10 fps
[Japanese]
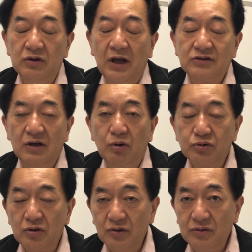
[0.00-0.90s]
痩せ
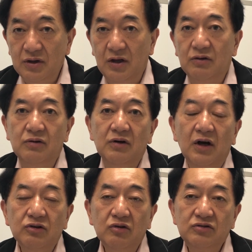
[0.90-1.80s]
細っていく
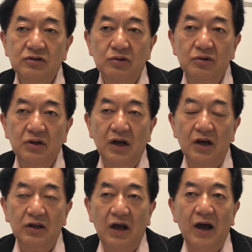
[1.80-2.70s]
そしてその
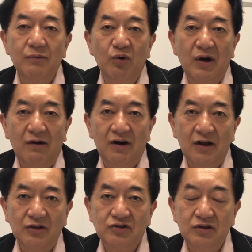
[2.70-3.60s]
中で愛も変わ
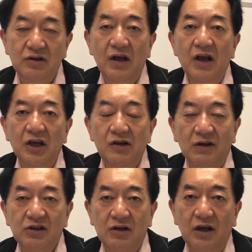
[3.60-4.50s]
らず
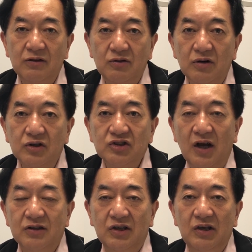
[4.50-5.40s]
岩手県の
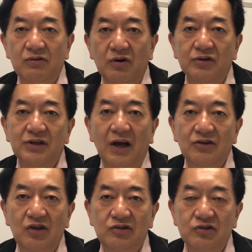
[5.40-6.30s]
借金を在
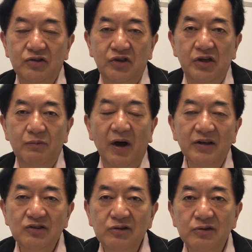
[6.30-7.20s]
任中に2
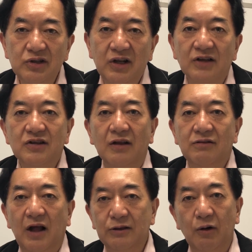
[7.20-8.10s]
倍以上にな
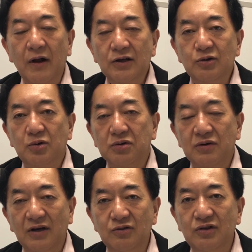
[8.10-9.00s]
さったということ
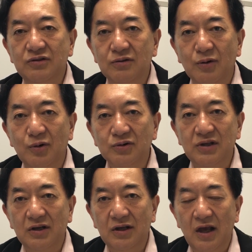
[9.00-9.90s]
が唯一の功
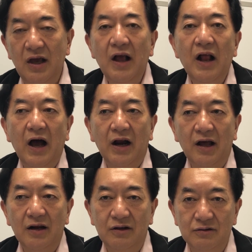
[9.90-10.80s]
績であ
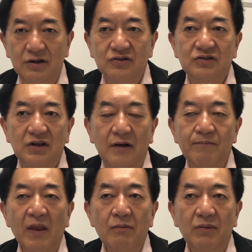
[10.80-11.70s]
られるですね
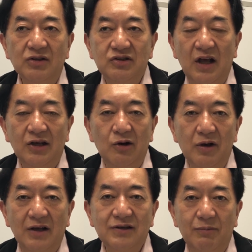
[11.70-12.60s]
増田博
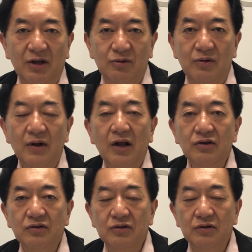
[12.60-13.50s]
也様と
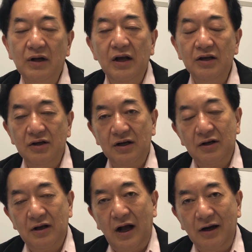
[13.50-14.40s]
いう、えー、
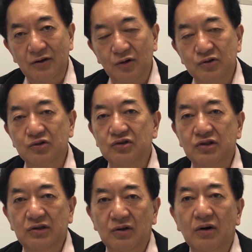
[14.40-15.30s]
官僚出
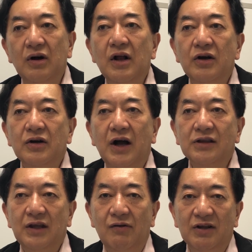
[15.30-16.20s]
身の
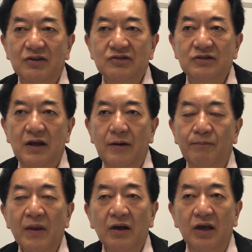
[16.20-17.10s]
方はですね
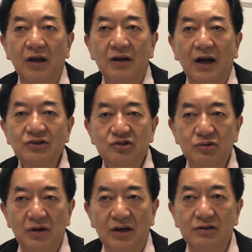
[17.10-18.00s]
限界
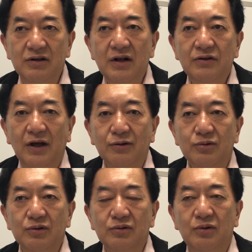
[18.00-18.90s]
集落など
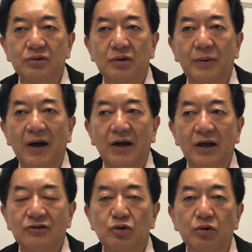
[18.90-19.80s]
という言葉
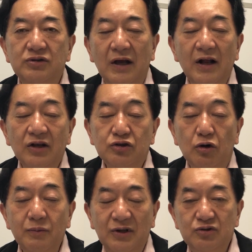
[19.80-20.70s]
や消
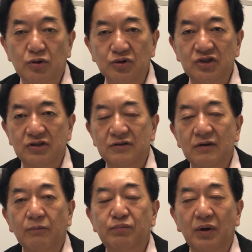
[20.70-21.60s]
消滅都市
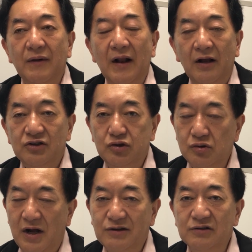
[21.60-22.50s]

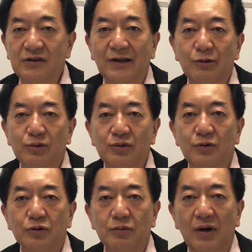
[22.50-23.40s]
集落などという
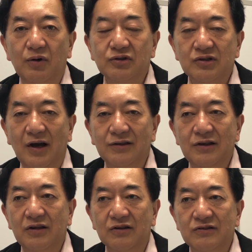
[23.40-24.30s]
言葉を使っ
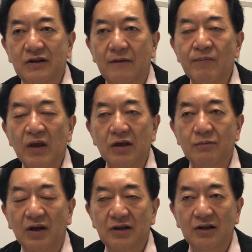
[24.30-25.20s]
てですね
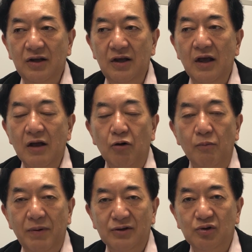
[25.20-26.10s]
いまだに
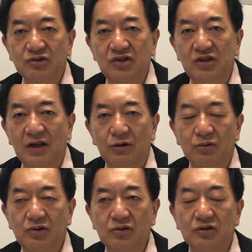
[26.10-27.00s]
コンパクトシティな
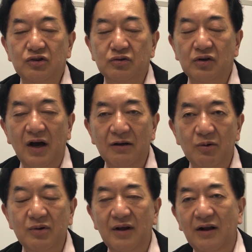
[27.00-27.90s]
どという周回
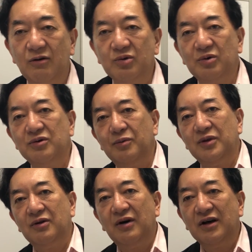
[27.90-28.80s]
遅れなことを述
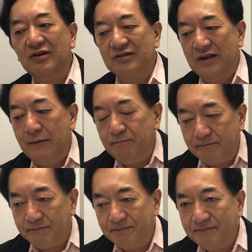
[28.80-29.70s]
べてるわけです
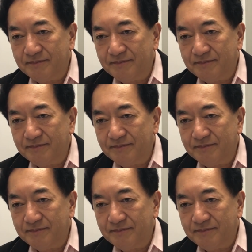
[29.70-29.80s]
ね。